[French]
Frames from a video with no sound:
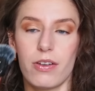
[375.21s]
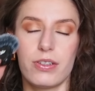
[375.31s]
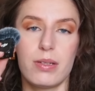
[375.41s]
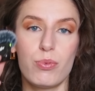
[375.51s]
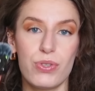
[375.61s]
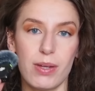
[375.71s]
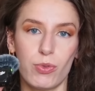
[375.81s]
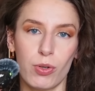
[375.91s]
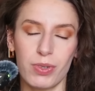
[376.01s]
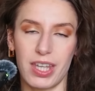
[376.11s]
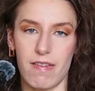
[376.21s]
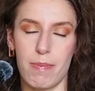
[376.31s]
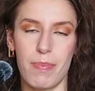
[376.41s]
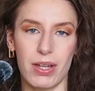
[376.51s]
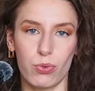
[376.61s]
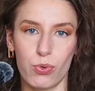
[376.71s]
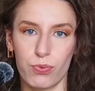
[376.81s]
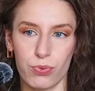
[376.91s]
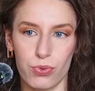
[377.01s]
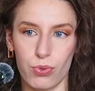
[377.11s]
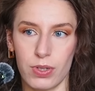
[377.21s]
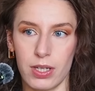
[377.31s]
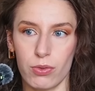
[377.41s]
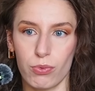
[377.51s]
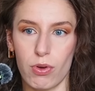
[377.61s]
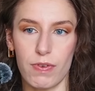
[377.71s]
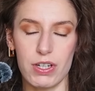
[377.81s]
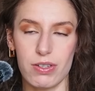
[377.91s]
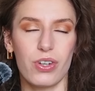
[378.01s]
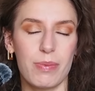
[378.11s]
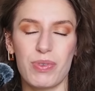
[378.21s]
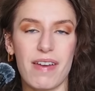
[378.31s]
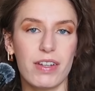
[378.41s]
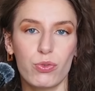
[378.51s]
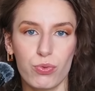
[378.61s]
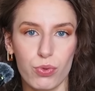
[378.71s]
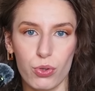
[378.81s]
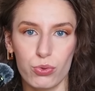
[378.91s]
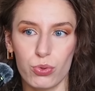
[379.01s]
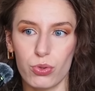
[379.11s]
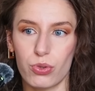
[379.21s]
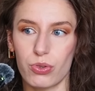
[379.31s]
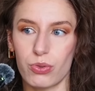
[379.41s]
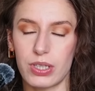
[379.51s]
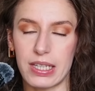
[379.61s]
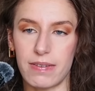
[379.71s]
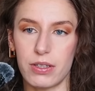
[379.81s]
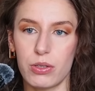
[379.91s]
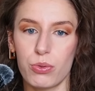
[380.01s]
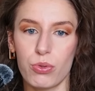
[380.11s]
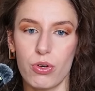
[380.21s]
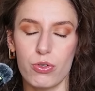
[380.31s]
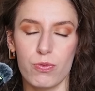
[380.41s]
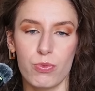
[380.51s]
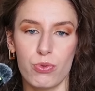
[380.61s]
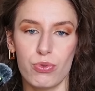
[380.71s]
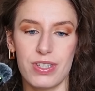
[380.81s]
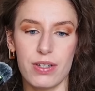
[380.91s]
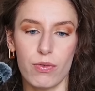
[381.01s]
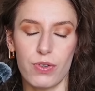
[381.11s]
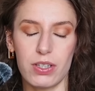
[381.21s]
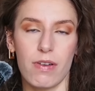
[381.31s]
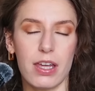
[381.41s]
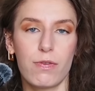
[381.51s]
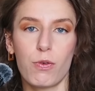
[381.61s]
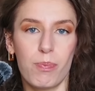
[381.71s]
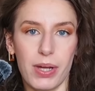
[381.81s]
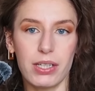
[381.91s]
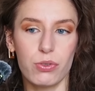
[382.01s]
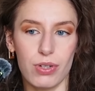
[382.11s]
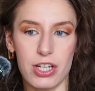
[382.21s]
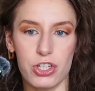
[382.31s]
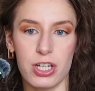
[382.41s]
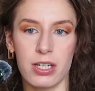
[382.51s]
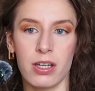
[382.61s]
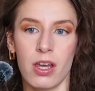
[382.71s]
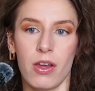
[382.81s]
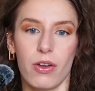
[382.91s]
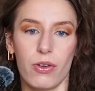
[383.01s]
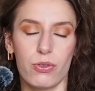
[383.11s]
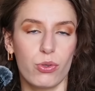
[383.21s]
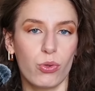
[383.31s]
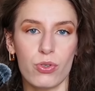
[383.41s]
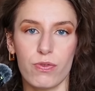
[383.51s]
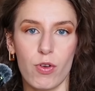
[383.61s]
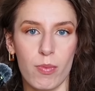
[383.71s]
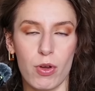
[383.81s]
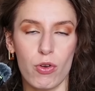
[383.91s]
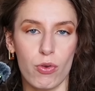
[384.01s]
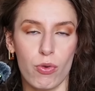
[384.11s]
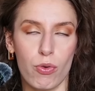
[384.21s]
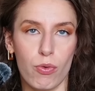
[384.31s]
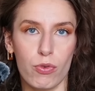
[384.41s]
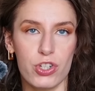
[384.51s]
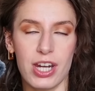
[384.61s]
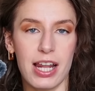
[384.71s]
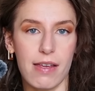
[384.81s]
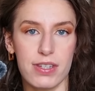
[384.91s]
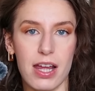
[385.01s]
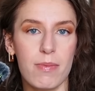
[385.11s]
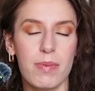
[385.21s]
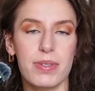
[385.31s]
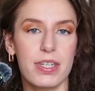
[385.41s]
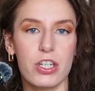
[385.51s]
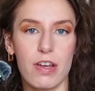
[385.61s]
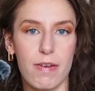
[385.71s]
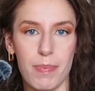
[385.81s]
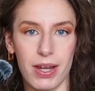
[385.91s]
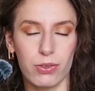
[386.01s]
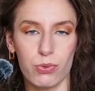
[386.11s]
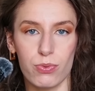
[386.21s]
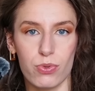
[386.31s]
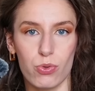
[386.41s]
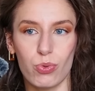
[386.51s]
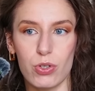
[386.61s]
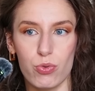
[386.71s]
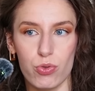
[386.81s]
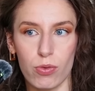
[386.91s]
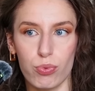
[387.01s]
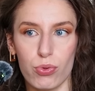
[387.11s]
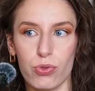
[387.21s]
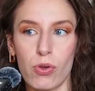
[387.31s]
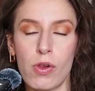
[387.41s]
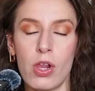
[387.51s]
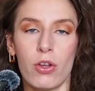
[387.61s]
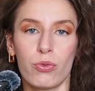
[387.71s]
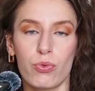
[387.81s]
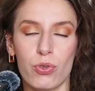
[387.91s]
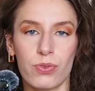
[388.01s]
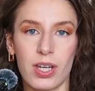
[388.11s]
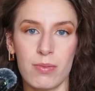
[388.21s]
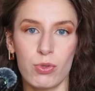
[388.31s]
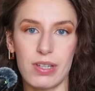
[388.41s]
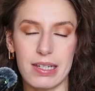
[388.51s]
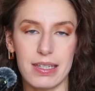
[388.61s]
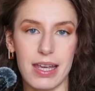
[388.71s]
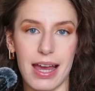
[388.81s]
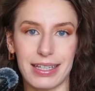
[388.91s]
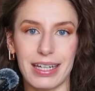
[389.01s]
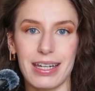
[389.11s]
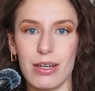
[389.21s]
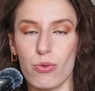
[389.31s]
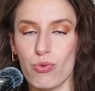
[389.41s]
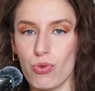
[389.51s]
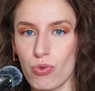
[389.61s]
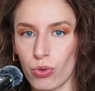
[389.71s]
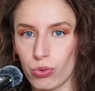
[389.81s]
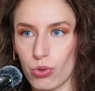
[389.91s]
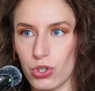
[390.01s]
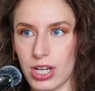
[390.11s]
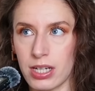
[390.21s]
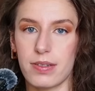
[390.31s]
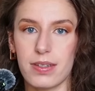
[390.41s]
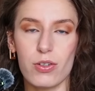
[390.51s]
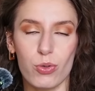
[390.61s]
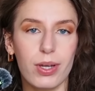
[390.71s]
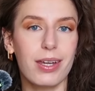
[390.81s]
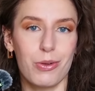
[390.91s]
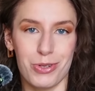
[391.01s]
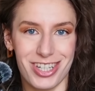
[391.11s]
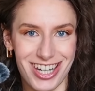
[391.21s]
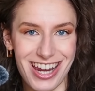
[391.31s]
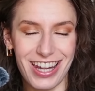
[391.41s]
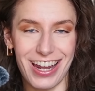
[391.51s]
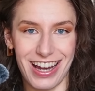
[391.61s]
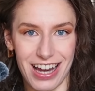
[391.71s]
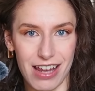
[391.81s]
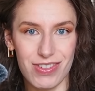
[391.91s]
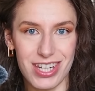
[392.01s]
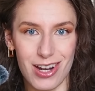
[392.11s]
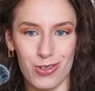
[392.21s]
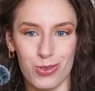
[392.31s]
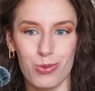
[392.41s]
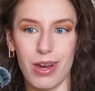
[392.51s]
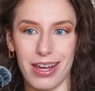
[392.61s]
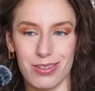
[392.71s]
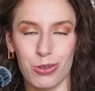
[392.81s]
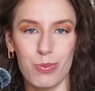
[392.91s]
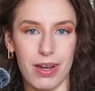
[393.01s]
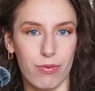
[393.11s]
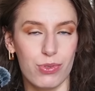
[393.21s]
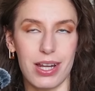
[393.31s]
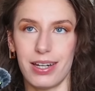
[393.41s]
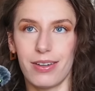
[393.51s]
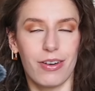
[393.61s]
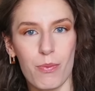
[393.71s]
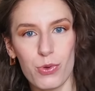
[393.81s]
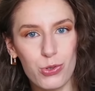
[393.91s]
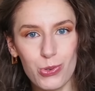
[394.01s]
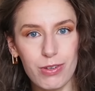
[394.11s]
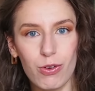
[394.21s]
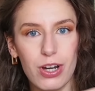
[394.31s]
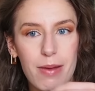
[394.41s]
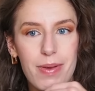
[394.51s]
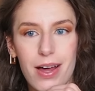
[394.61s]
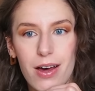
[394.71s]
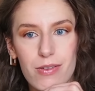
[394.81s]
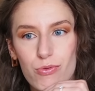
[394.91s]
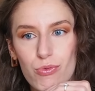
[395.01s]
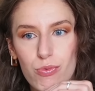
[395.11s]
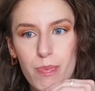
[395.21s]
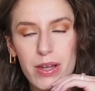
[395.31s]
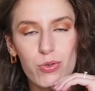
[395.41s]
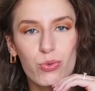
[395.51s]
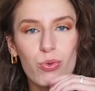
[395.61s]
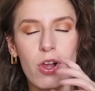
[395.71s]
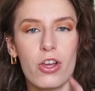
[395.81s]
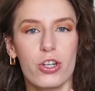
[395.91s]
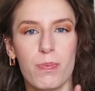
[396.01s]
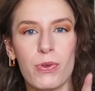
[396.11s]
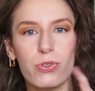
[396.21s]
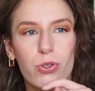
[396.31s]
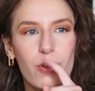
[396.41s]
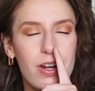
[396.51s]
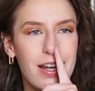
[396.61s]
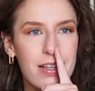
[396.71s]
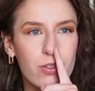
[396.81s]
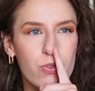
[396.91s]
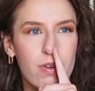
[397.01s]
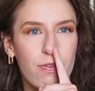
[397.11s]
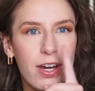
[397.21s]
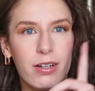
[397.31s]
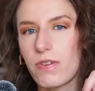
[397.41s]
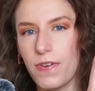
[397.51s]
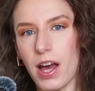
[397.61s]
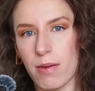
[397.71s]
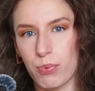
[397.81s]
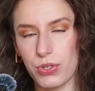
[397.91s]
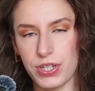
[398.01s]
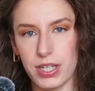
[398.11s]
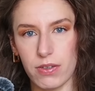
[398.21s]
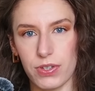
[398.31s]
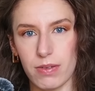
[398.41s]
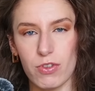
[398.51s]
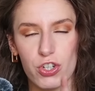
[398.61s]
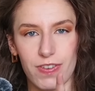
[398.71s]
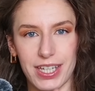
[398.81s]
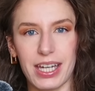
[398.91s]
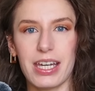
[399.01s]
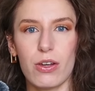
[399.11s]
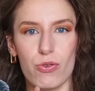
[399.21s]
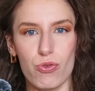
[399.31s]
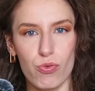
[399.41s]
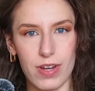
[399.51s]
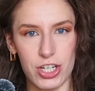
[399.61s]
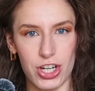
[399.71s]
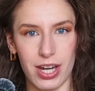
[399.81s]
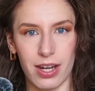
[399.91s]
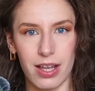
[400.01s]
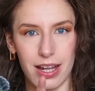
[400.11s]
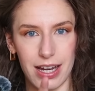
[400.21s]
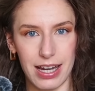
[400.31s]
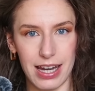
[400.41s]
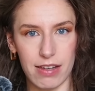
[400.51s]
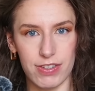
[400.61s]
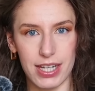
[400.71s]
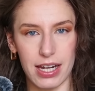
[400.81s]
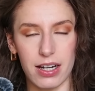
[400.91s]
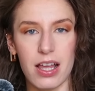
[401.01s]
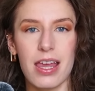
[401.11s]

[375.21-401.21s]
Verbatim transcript: début septembre qui n'avait pas trop fonctionné. Donc en fait, et puis avec tous vos retours qu'il y avait eu, je me dis en fait, il faut pas que la chaîne euh, se transforme en chaîne lifestyle, même si j'avais pas l'intention que ce soit du 100%. Donc je suis en train de me tâter à créer une autre chaîne. Si je crée une chaîne lifestyle, du coup, est-ce que bah, vous allez me suivre là-bas ou pas du tout Je pense que là, ce que je vais faire, je vais faire un petit défi. Je vais créer une nouvelle chaîne lifestyle.